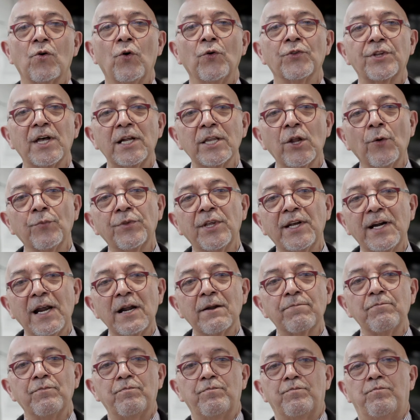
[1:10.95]
con tal de
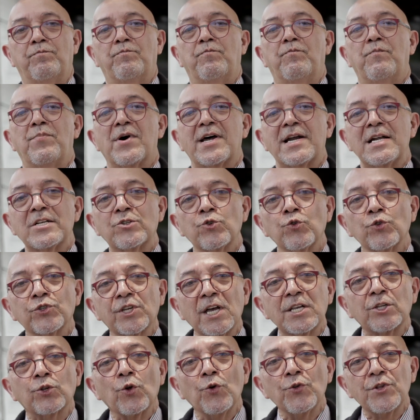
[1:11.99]
obtener para el
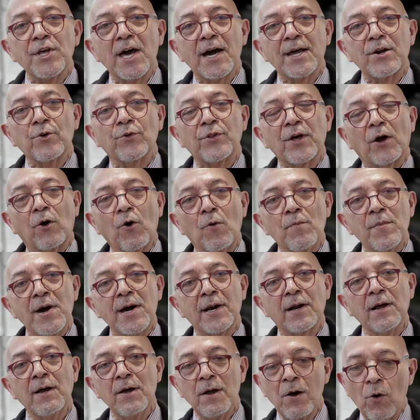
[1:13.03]
sustento diario de
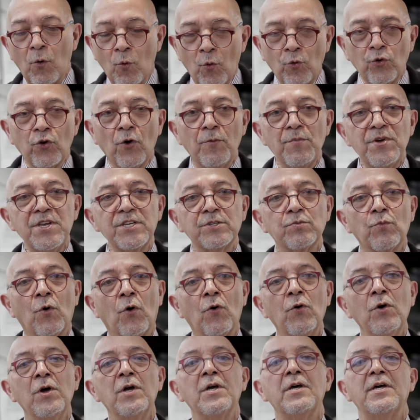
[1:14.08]
comer uno
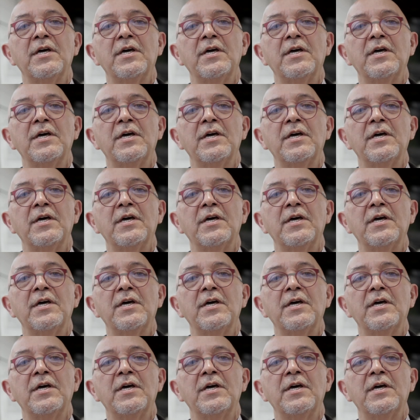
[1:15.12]
mismo